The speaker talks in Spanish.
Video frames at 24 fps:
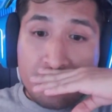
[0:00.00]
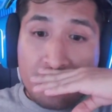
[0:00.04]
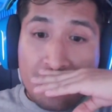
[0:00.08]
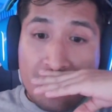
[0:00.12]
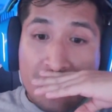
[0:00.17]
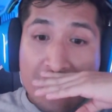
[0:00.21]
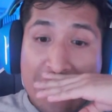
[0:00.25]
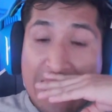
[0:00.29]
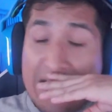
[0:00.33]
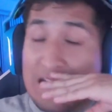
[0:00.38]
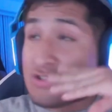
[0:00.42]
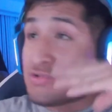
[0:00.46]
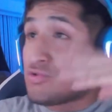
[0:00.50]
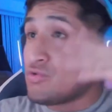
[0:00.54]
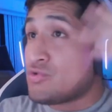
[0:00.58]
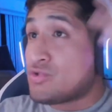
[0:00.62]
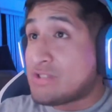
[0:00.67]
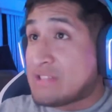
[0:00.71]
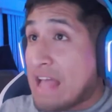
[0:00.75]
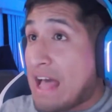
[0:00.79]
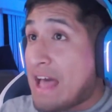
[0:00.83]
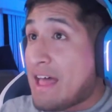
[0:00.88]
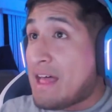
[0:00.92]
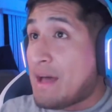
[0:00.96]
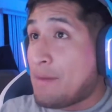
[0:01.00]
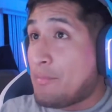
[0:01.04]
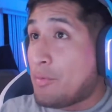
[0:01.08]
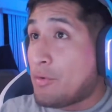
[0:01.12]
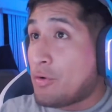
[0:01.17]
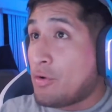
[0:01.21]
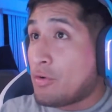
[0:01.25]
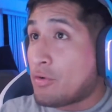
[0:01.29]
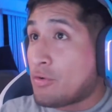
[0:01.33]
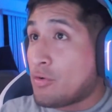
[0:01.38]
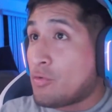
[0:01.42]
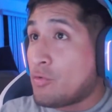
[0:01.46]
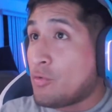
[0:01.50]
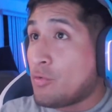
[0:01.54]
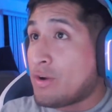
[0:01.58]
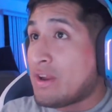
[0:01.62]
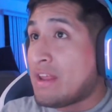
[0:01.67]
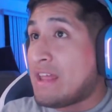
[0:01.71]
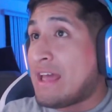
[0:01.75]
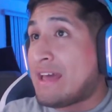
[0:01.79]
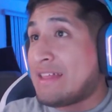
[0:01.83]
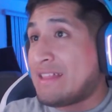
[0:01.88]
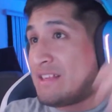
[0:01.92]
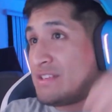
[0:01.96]
asustada por lo que
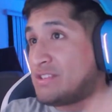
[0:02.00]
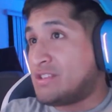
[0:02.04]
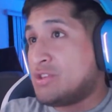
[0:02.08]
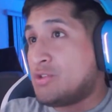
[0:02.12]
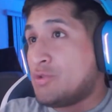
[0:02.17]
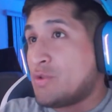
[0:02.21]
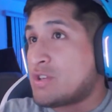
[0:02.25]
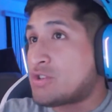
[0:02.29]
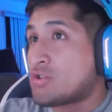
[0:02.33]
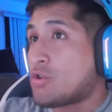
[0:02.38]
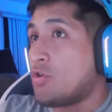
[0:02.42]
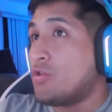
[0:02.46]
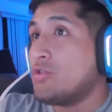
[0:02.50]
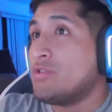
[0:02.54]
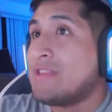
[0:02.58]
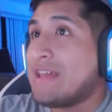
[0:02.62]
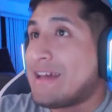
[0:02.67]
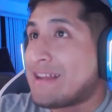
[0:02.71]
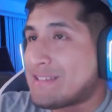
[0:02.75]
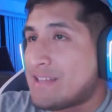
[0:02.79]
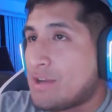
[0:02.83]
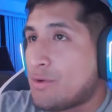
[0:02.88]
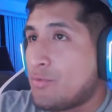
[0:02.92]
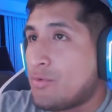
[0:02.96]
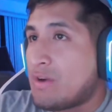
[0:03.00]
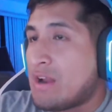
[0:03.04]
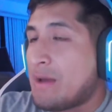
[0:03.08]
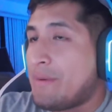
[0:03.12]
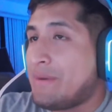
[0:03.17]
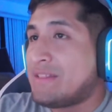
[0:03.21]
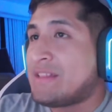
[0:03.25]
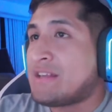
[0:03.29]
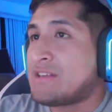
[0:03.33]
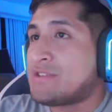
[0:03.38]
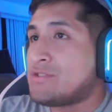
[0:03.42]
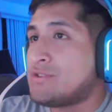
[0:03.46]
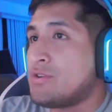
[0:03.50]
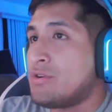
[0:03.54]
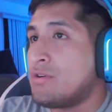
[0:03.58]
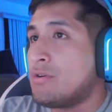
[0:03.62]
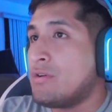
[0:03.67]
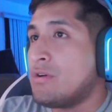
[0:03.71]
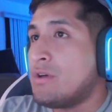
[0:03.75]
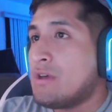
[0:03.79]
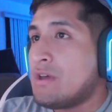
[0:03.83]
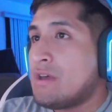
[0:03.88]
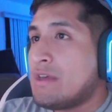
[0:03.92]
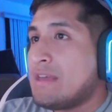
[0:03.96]
ocurría, decidió esconderse en una
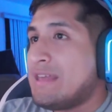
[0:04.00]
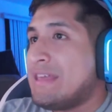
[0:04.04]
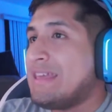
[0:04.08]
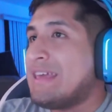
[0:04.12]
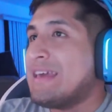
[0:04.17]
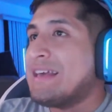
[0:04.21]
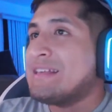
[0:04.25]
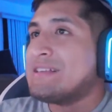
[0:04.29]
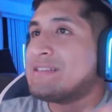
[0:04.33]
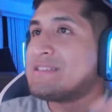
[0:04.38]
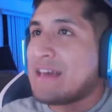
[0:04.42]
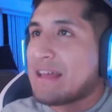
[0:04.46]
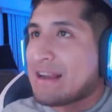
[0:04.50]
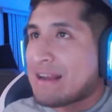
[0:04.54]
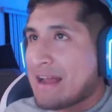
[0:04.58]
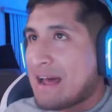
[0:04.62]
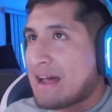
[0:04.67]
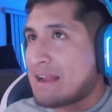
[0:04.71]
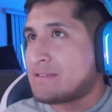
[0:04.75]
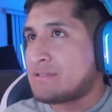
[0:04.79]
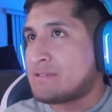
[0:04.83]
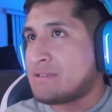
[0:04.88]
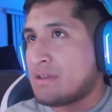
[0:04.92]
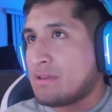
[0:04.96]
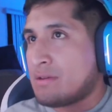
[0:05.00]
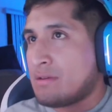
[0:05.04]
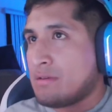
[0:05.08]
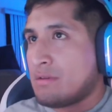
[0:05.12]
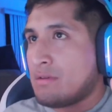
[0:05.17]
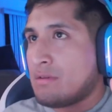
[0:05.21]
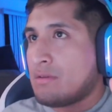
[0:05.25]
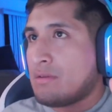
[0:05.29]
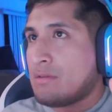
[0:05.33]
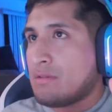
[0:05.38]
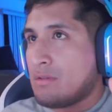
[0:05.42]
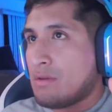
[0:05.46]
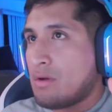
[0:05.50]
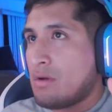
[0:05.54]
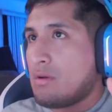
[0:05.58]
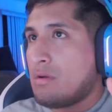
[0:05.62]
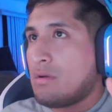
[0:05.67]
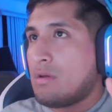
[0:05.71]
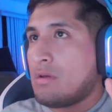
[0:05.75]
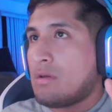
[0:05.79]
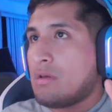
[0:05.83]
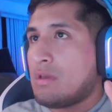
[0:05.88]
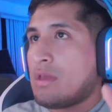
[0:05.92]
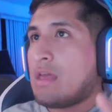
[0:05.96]
habitación y encerrarse, ¿no?
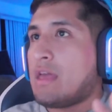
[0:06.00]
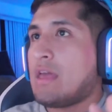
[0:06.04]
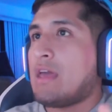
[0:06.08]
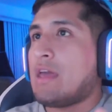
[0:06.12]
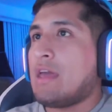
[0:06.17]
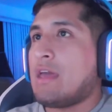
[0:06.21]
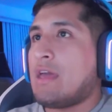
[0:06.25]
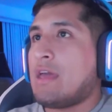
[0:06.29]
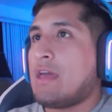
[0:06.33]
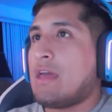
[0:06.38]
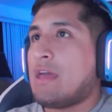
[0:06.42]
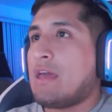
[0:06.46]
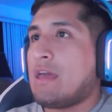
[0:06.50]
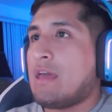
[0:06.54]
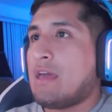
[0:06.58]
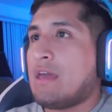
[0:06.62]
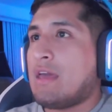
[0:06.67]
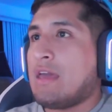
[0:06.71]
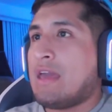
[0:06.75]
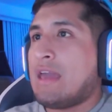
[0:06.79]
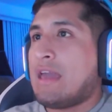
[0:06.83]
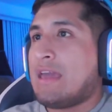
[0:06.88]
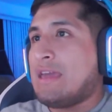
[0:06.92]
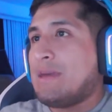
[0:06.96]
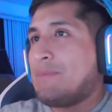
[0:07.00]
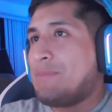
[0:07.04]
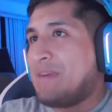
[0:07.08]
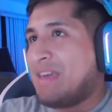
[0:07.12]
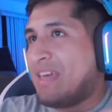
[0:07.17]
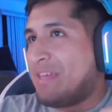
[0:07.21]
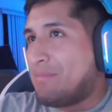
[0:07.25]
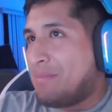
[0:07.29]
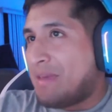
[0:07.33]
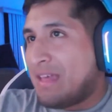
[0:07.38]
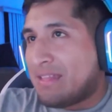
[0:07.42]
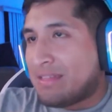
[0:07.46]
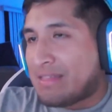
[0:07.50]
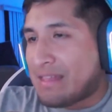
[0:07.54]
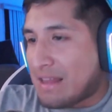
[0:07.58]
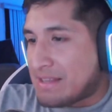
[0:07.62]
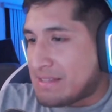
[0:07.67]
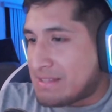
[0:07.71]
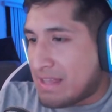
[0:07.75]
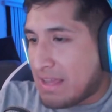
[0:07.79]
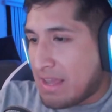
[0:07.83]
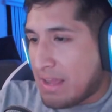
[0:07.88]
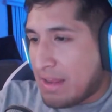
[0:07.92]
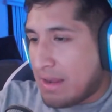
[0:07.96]
Eh, y
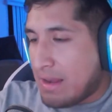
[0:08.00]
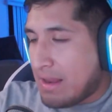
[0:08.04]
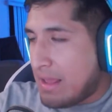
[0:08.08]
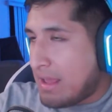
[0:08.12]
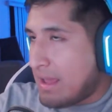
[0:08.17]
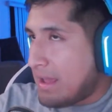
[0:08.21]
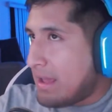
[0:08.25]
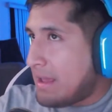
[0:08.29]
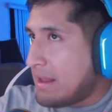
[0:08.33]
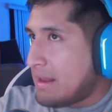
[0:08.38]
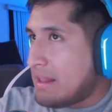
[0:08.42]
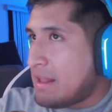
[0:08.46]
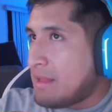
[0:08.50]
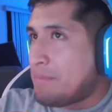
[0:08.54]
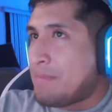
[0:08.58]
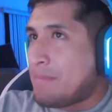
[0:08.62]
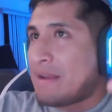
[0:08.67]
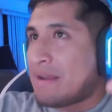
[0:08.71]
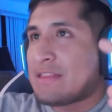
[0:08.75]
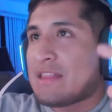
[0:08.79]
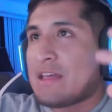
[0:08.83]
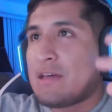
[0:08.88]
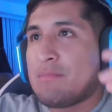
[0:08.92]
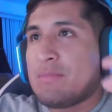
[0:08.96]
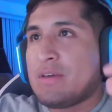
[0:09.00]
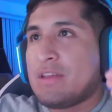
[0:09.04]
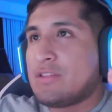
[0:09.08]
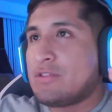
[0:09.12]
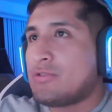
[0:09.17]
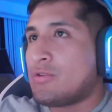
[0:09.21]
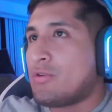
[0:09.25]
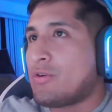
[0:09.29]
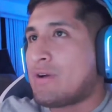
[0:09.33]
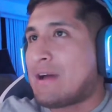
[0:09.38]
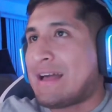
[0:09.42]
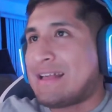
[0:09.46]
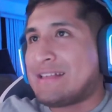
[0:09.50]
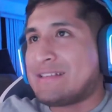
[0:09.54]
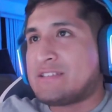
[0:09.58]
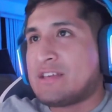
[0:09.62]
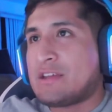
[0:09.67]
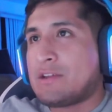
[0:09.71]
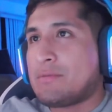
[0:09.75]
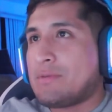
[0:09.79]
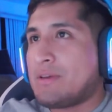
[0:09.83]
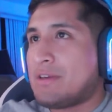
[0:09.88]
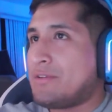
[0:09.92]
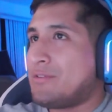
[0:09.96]
mientras en el, en el departamento
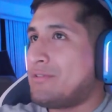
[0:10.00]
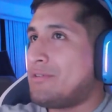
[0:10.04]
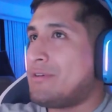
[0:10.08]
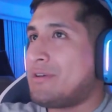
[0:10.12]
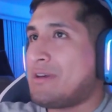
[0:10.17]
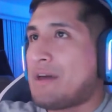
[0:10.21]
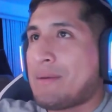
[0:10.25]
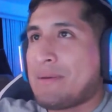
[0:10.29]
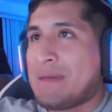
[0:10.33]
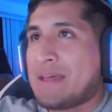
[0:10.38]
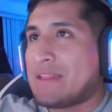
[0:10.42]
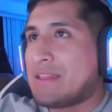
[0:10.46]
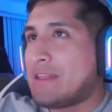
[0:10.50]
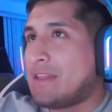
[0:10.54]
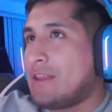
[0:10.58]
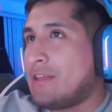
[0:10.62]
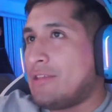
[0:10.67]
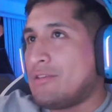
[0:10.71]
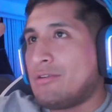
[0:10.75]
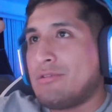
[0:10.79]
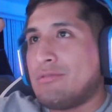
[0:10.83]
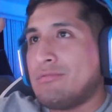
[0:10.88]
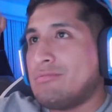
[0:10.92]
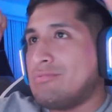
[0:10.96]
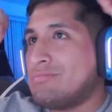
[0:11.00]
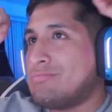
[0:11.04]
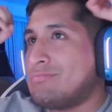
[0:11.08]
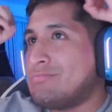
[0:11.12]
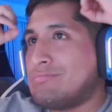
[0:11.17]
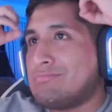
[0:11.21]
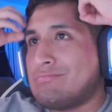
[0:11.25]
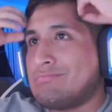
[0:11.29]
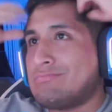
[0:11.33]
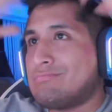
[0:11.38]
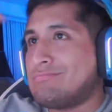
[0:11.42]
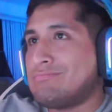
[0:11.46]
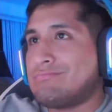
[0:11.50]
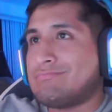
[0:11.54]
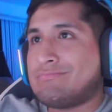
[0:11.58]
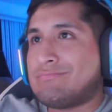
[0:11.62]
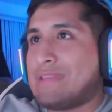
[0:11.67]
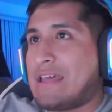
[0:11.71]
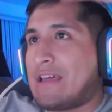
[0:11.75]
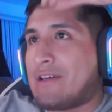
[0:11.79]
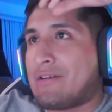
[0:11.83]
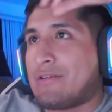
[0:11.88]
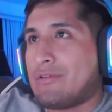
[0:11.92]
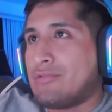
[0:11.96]
Cancerbero había tenido un
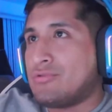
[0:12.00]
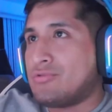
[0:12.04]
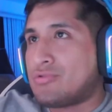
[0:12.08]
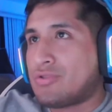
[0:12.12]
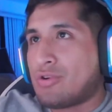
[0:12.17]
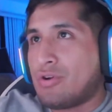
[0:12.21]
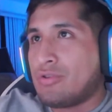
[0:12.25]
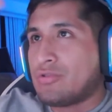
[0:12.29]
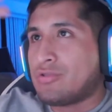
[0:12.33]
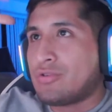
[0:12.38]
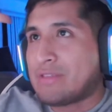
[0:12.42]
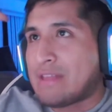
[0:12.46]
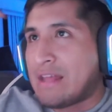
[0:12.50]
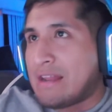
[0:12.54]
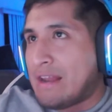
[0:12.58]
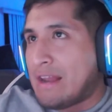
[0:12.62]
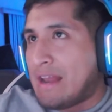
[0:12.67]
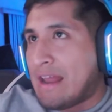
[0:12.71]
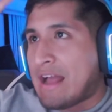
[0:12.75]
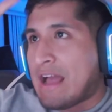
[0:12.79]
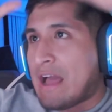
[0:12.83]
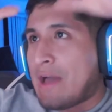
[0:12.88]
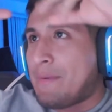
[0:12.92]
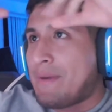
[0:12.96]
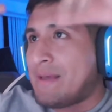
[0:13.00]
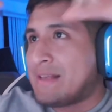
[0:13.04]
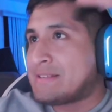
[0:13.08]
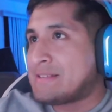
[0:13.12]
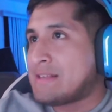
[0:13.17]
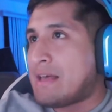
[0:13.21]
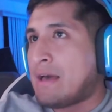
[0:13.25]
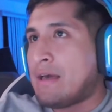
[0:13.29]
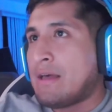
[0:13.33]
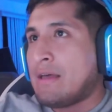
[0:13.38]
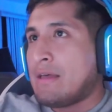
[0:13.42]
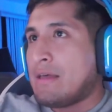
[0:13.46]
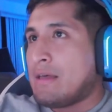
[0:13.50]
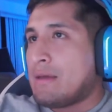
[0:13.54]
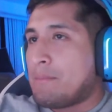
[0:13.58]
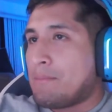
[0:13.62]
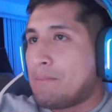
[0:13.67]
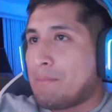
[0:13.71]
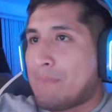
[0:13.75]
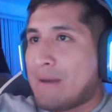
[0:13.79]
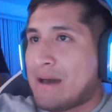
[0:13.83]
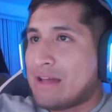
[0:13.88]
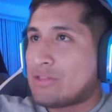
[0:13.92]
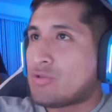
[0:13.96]
descontrol total en la cabeza,
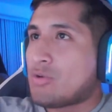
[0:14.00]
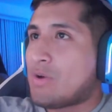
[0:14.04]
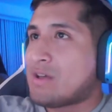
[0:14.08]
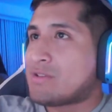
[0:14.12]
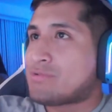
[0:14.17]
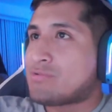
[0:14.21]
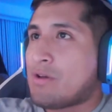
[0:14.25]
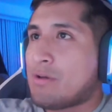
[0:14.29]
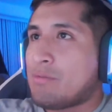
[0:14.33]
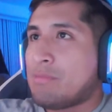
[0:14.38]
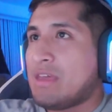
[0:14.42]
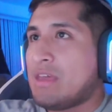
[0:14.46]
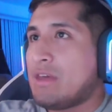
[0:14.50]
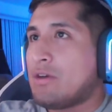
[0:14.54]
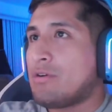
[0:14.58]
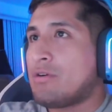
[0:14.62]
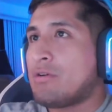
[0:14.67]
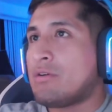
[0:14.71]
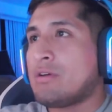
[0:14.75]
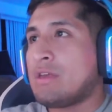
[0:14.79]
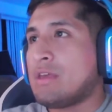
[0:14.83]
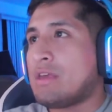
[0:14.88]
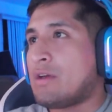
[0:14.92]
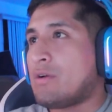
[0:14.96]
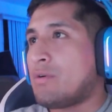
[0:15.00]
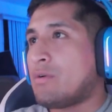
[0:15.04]
mató a su amigo y,